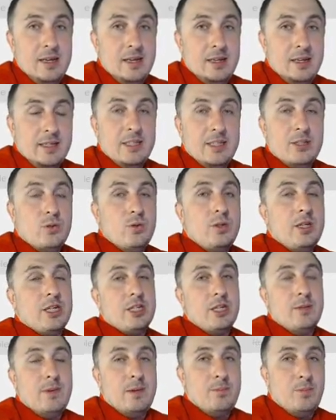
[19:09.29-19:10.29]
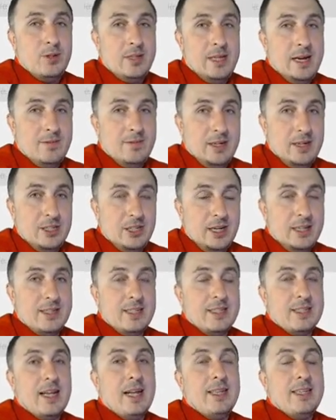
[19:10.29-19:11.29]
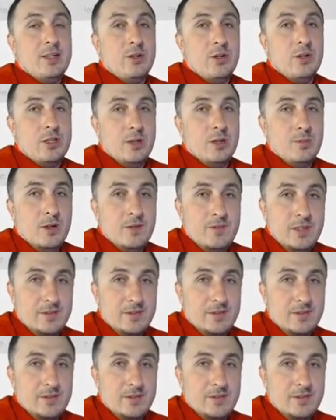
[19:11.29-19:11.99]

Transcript: Nic tu nie trzeba podawać, żadnych danych osobowych w